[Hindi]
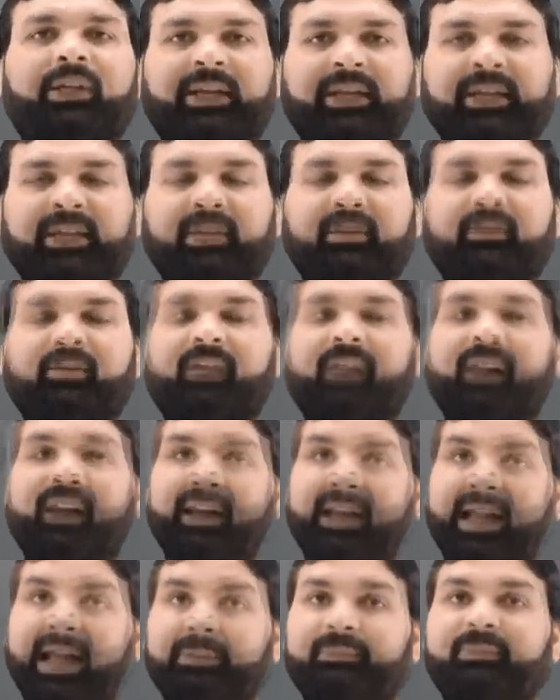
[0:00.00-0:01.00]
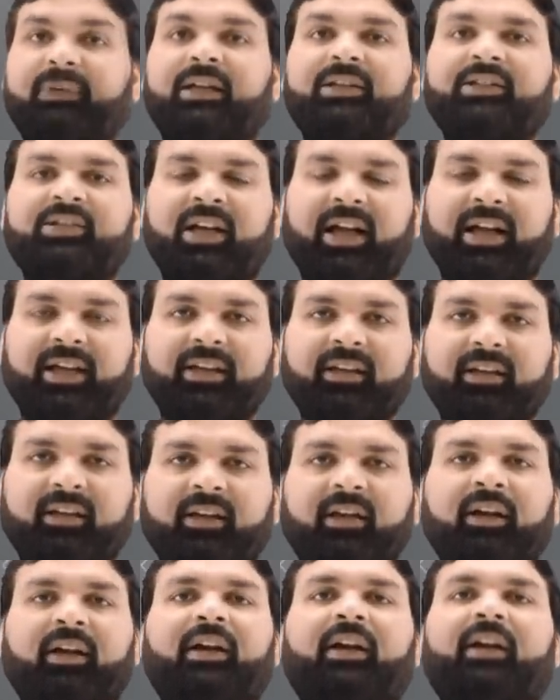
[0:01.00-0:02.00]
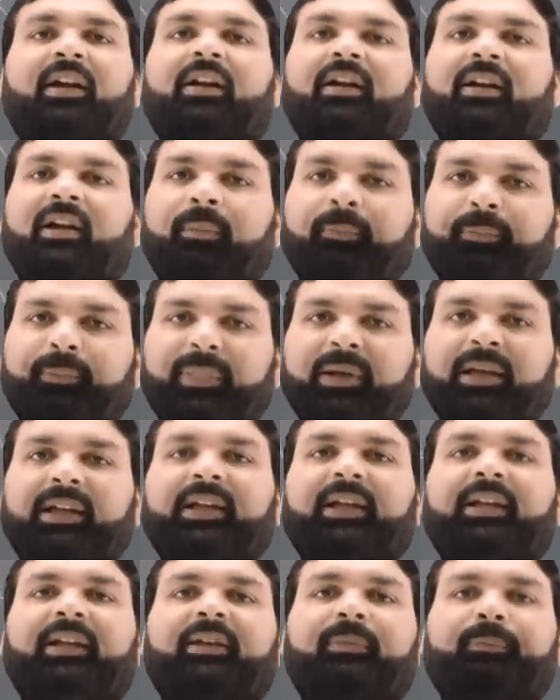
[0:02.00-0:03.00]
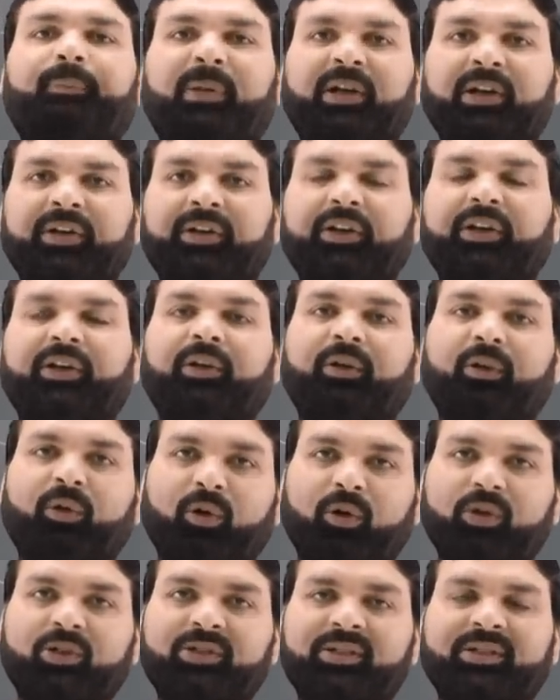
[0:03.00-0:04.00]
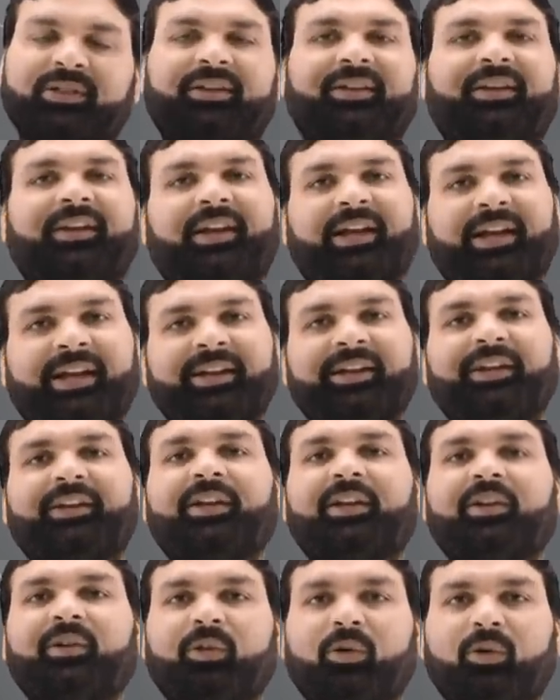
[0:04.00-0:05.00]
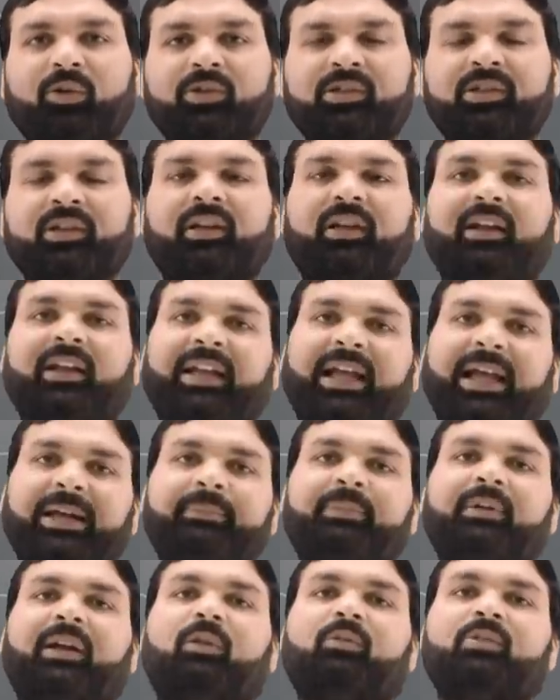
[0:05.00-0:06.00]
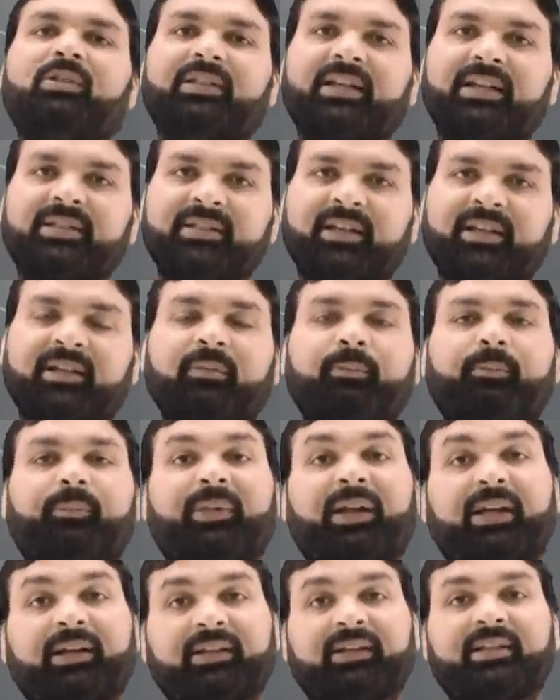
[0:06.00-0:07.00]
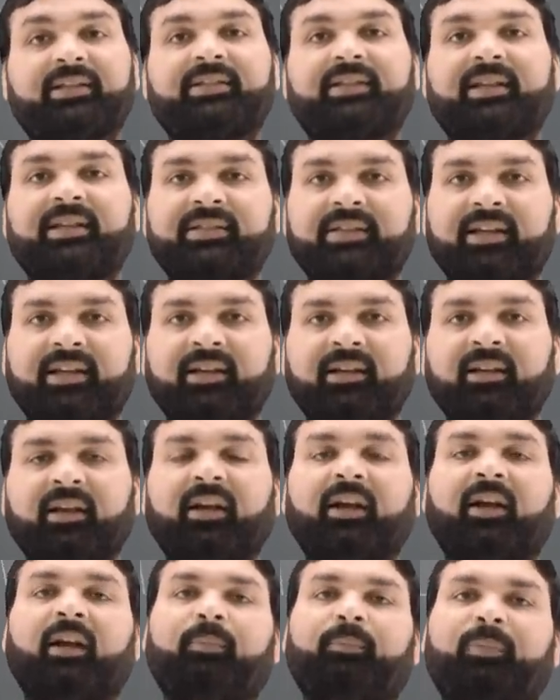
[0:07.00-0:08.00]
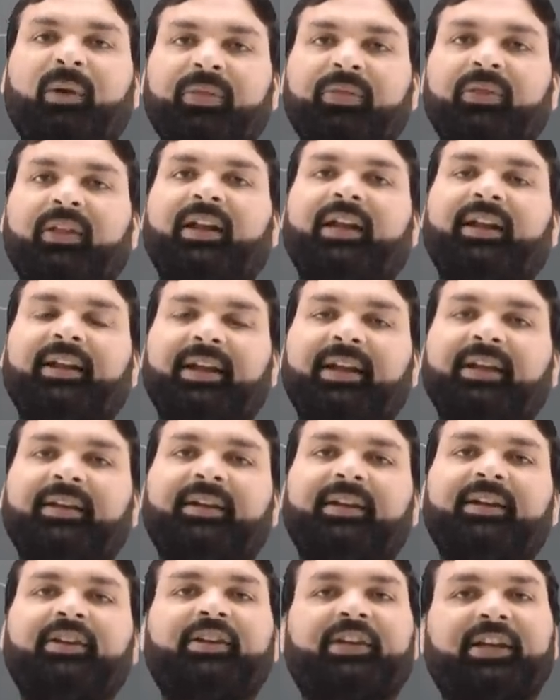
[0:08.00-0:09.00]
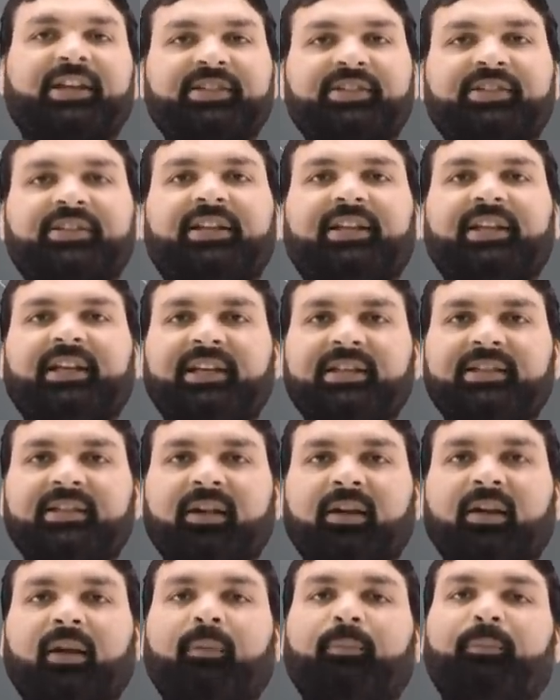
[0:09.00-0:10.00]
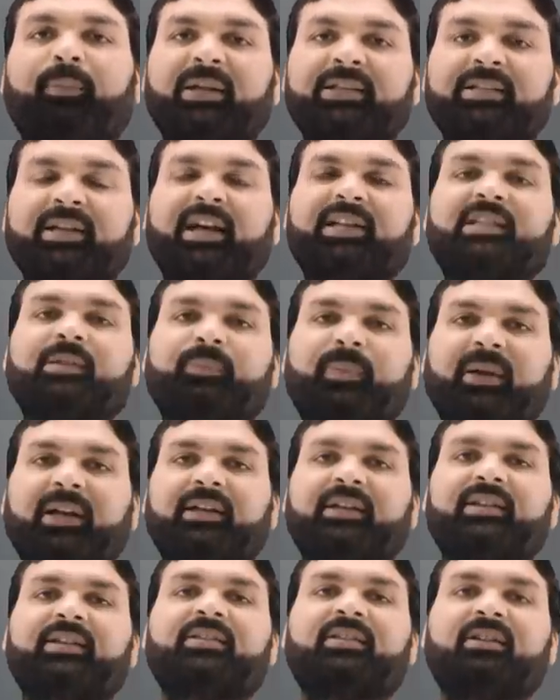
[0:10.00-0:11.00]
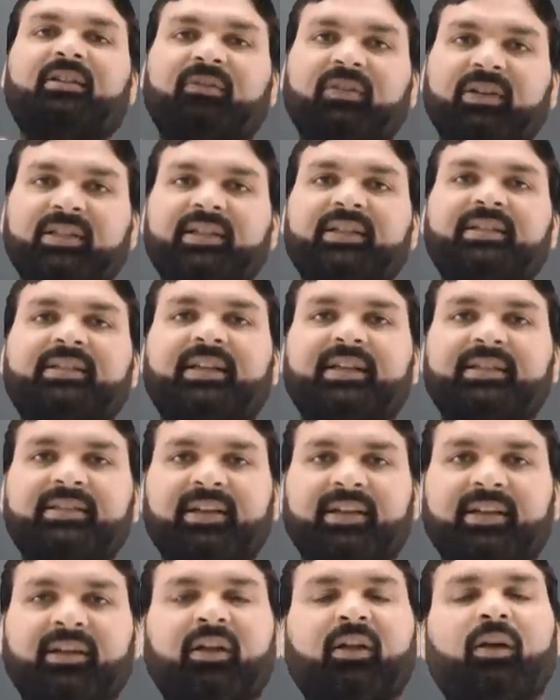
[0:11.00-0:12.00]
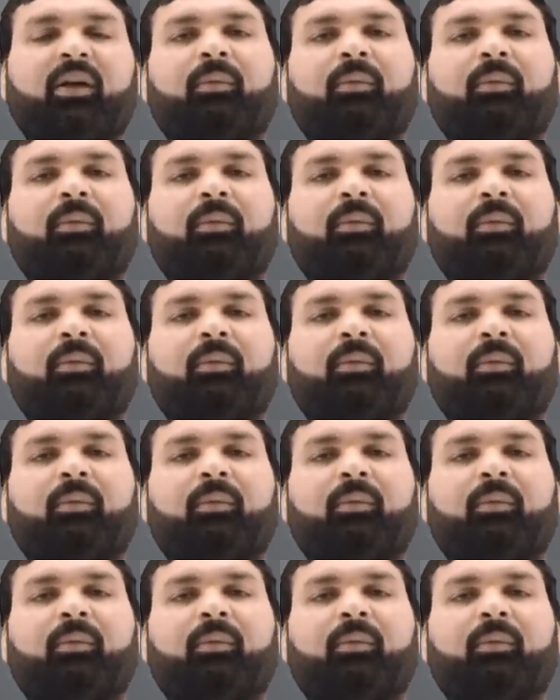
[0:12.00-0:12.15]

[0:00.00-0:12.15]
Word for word: देंगे लाइव कक्षाएं कंप्लीट प्रिंटेड नोट्स हैंड रिटेन नोट्स लाइव डाउट सेशन प्रैक्टिस सेशन पंद्रह रैंकर टेस्ट सीरीज पचास प्रैक्टिस रिवीजन सेशन